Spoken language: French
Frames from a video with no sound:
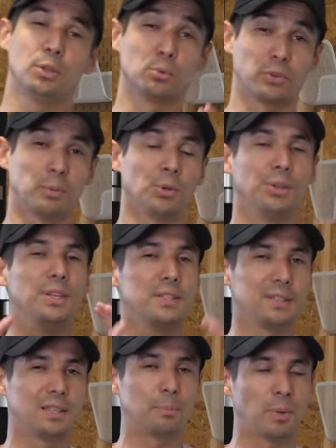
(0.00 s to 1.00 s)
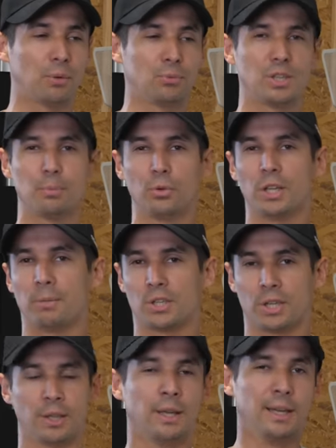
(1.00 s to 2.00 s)
Donc vraiment, n'hésitez pas à vous abonner à ma
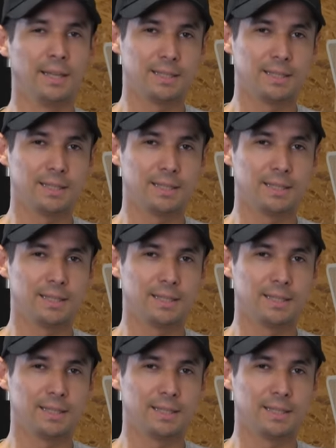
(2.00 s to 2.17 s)
chaîne.